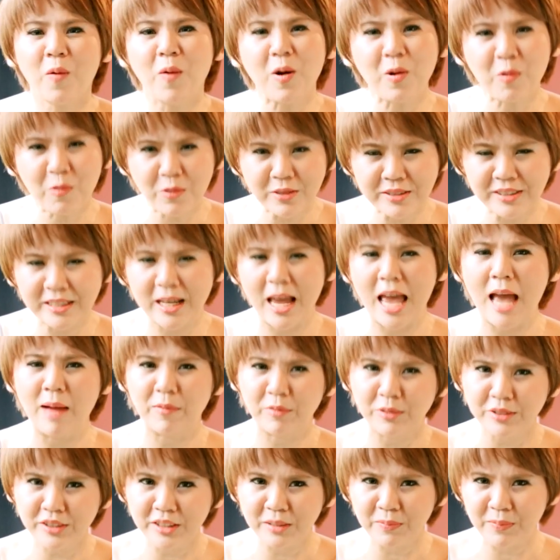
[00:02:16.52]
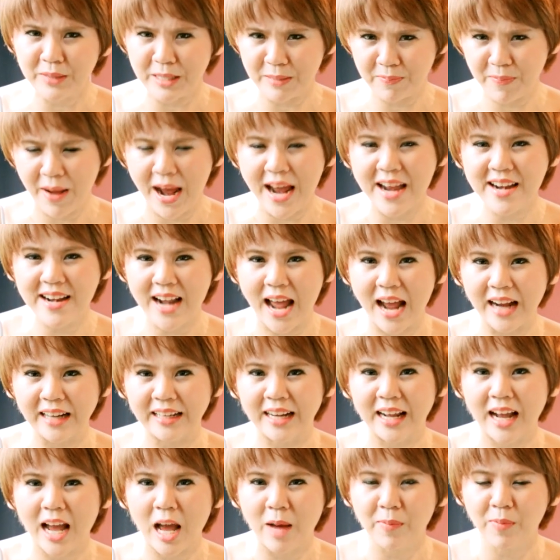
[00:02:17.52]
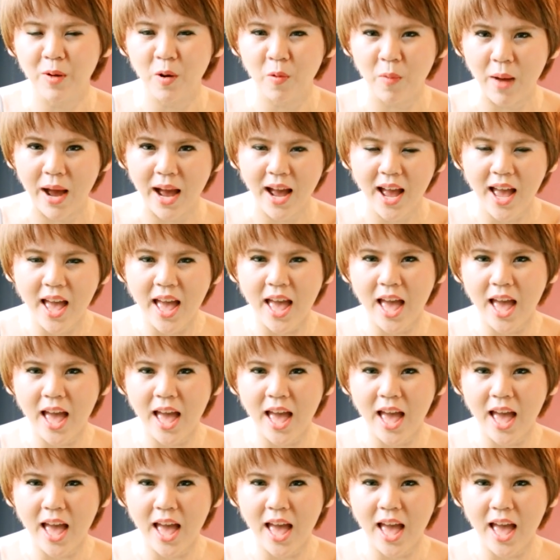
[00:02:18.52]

ราะว่าคุณจะแอบรู้สึกผิดภายหลังนะคะ เพราะว่า